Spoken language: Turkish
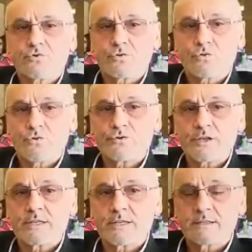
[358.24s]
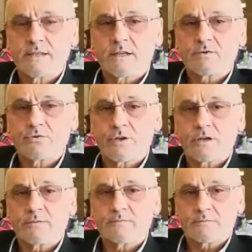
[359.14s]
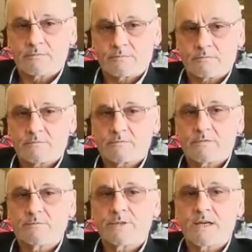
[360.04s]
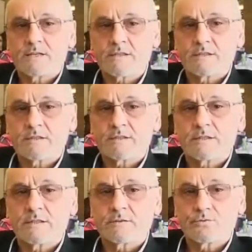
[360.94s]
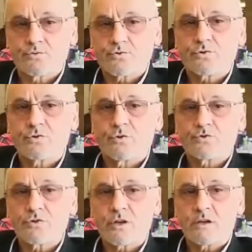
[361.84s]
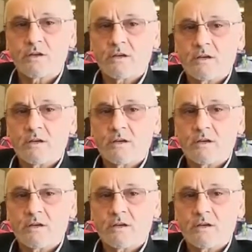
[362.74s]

çok önceki yıllara göre biraz düşük de olsa